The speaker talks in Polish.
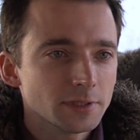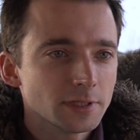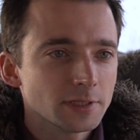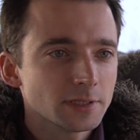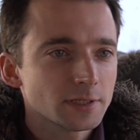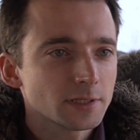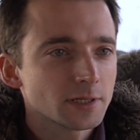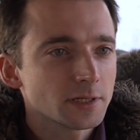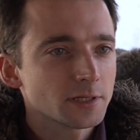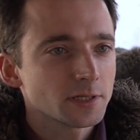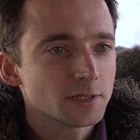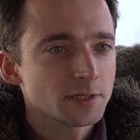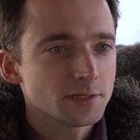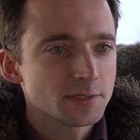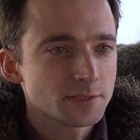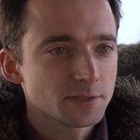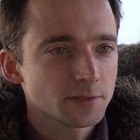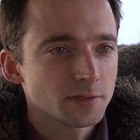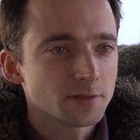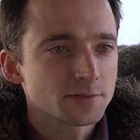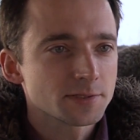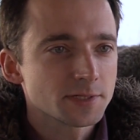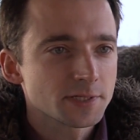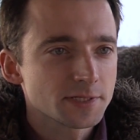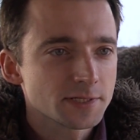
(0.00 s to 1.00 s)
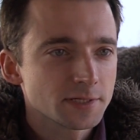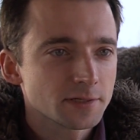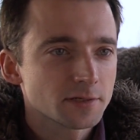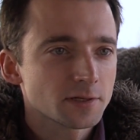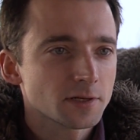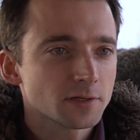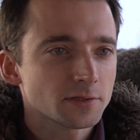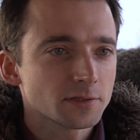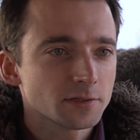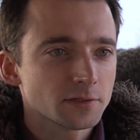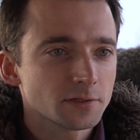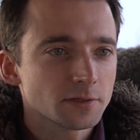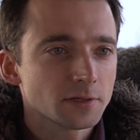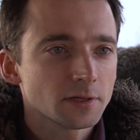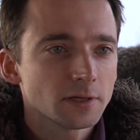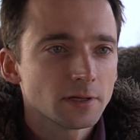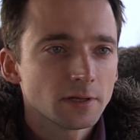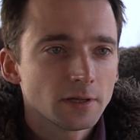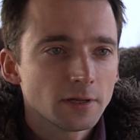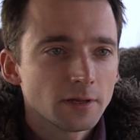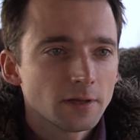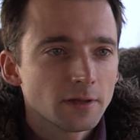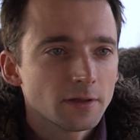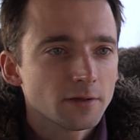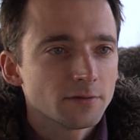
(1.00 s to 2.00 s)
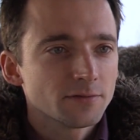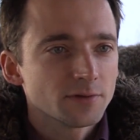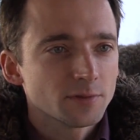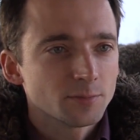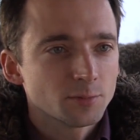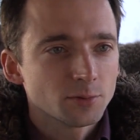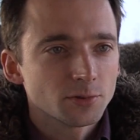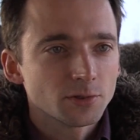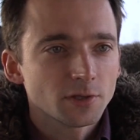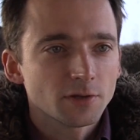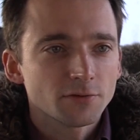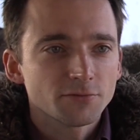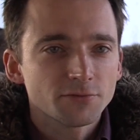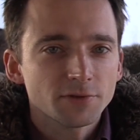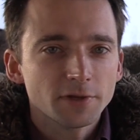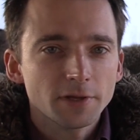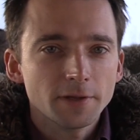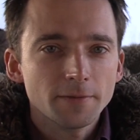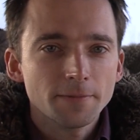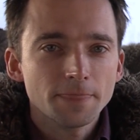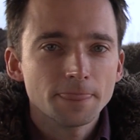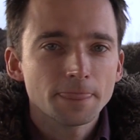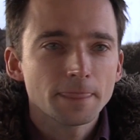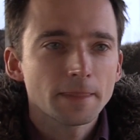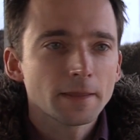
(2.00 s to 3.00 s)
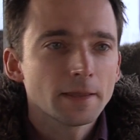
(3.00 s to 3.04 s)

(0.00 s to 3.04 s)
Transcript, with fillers: na terenie istniejącej zagrody w Jabłonowie.